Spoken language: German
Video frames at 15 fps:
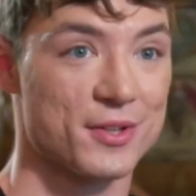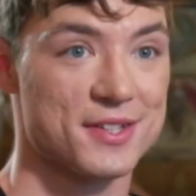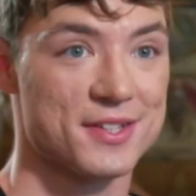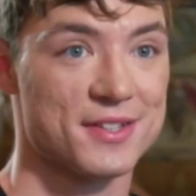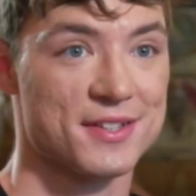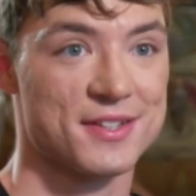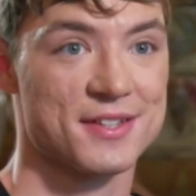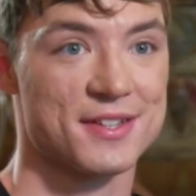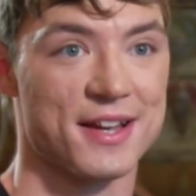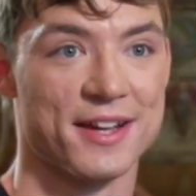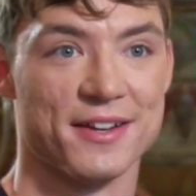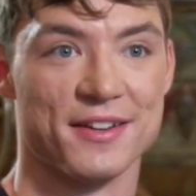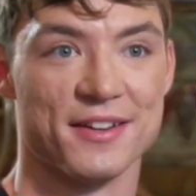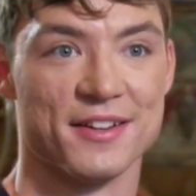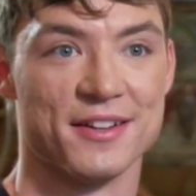Ross ist
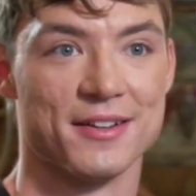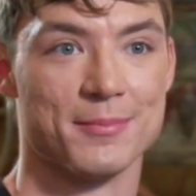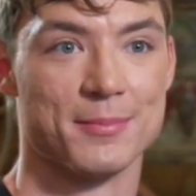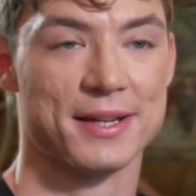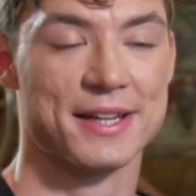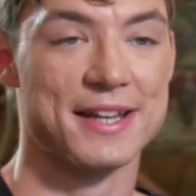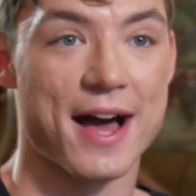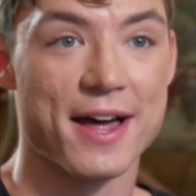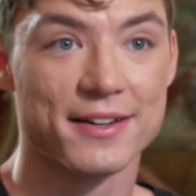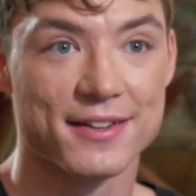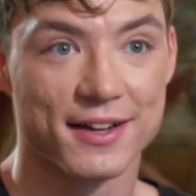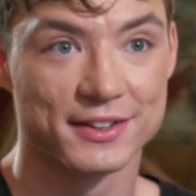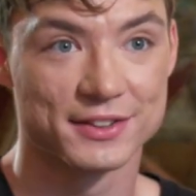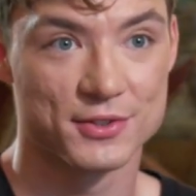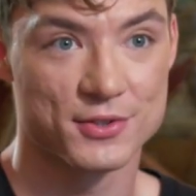ein äh,
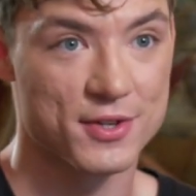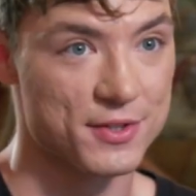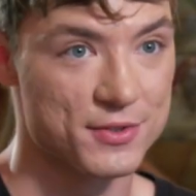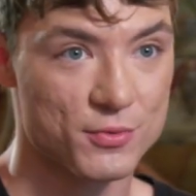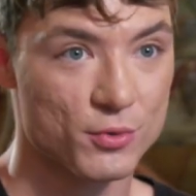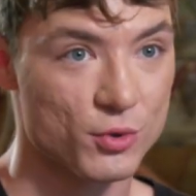begnadeter Regisseur, das ist